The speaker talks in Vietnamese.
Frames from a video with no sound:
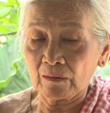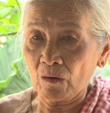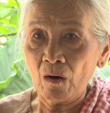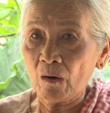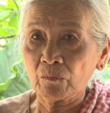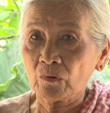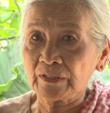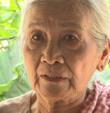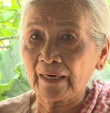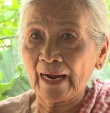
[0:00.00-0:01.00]
là nó không có
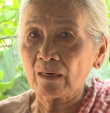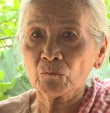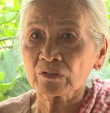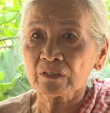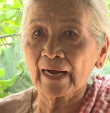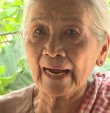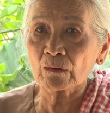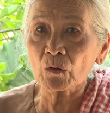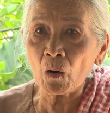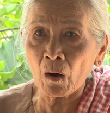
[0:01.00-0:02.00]
nhường ai nó không có thương ai
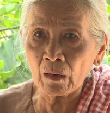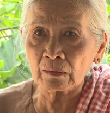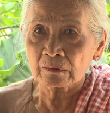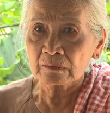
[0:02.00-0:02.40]
đâu đó con